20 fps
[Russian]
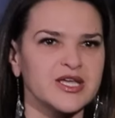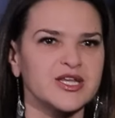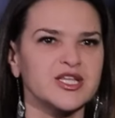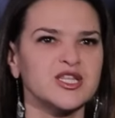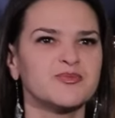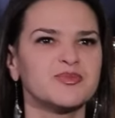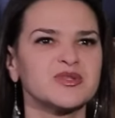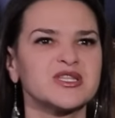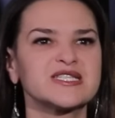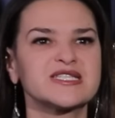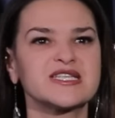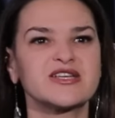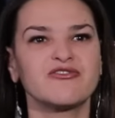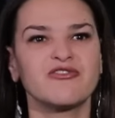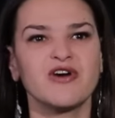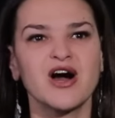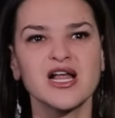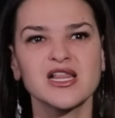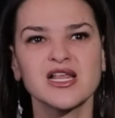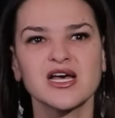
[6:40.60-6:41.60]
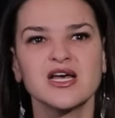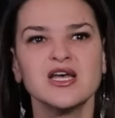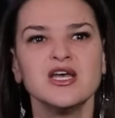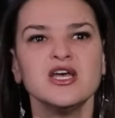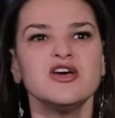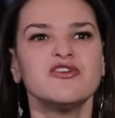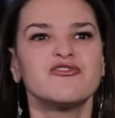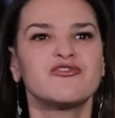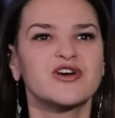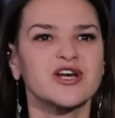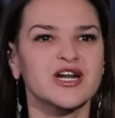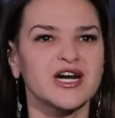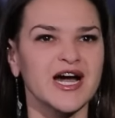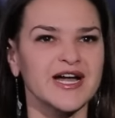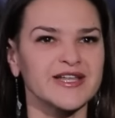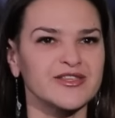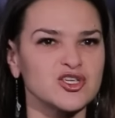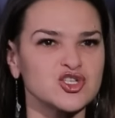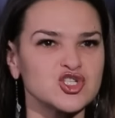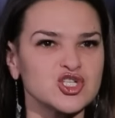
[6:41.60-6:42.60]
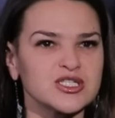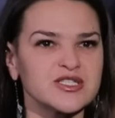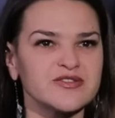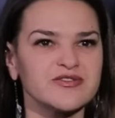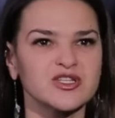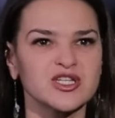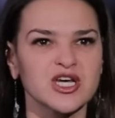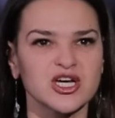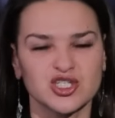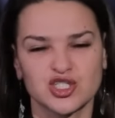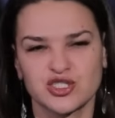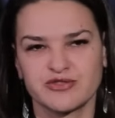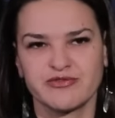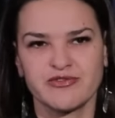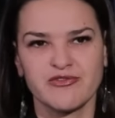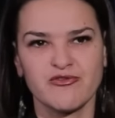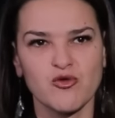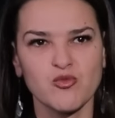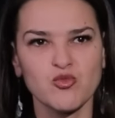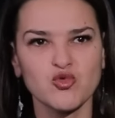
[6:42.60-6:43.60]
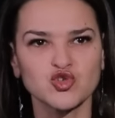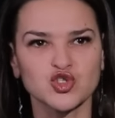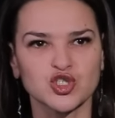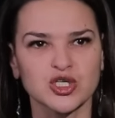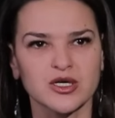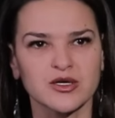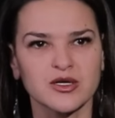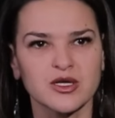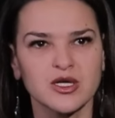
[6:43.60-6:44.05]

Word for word: Ирина подозревала в крадничестве даже своего мужа,